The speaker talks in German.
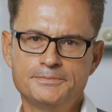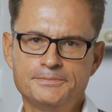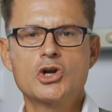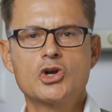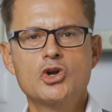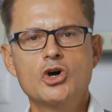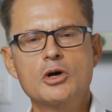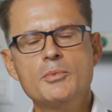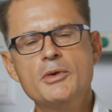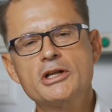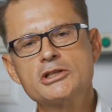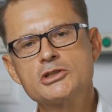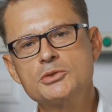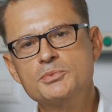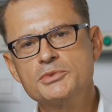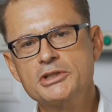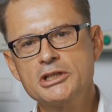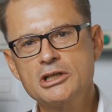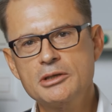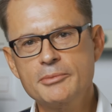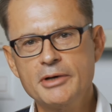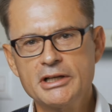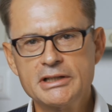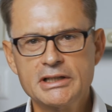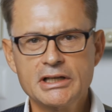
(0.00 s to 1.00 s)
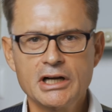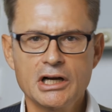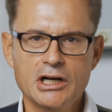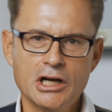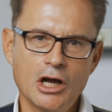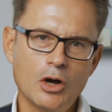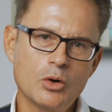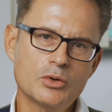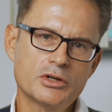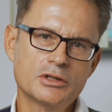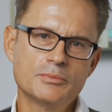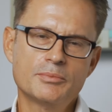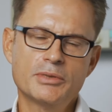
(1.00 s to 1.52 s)
Nochmal zum Thema der
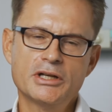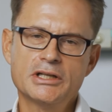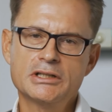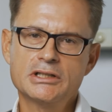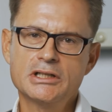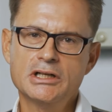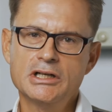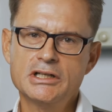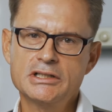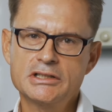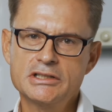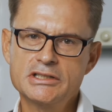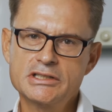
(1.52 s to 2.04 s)
rauen Implantate.